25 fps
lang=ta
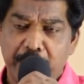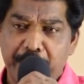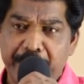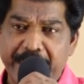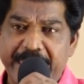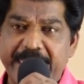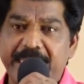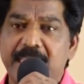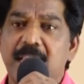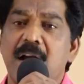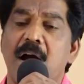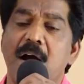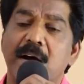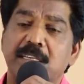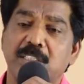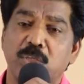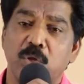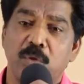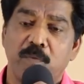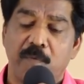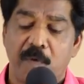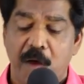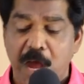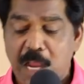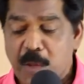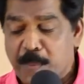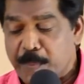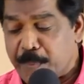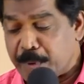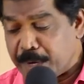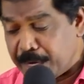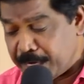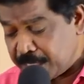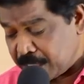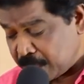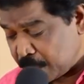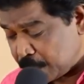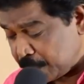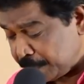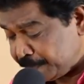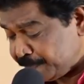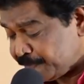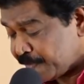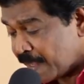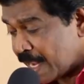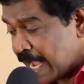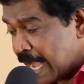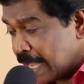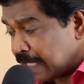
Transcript: மிகுதிய ஆசிர வாய்ப்பு கிடைத்திருக்கும்